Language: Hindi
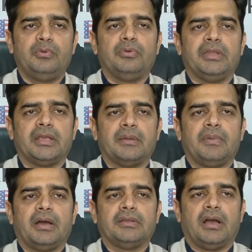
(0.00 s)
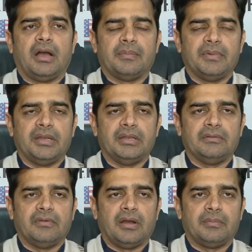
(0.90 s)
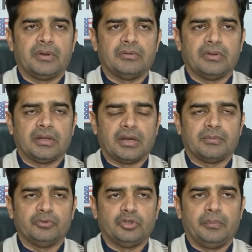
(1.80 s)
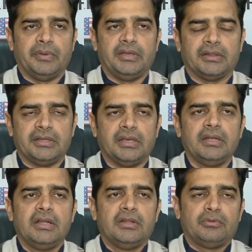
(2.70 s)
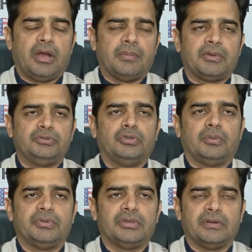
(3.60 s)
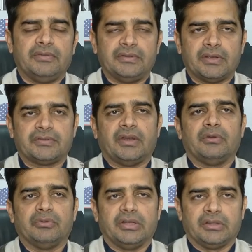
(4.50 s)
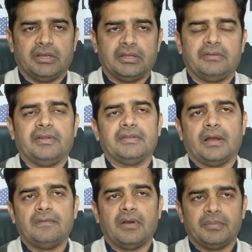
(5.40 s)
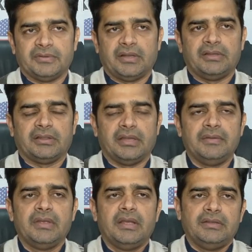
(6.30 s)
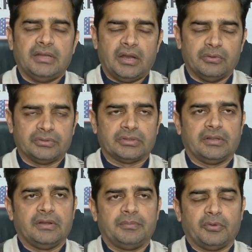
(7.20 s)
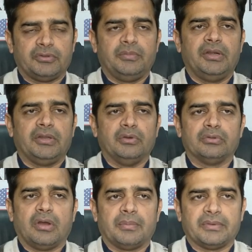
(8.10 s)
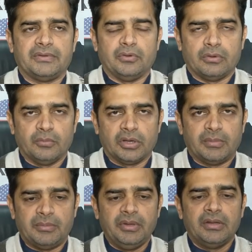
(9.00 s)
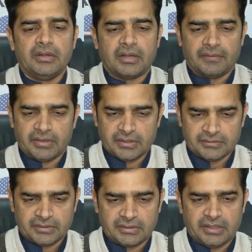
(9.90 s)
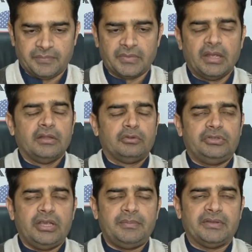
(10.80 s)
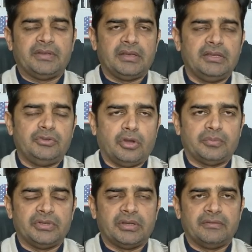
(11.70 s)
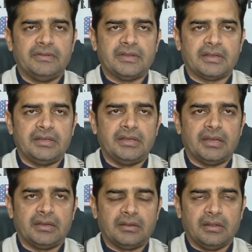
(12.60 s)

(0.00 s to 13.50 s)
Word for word: ढूंढने के बाद आपने वहाँ पर अगर आपको जॉब मिल जाती है तो आपका जॉब सीकर वीज़ा एक्सटेंड हो जाता है अदरवाइज़ आप वापस आ जाते हैं या हो पॉसिबिलिटी हो तो आप किसी और मुल्क में भी ट्रैवल कर सकते हैं तो ये बेसिकली जॉब सीकर वीज़ा की एक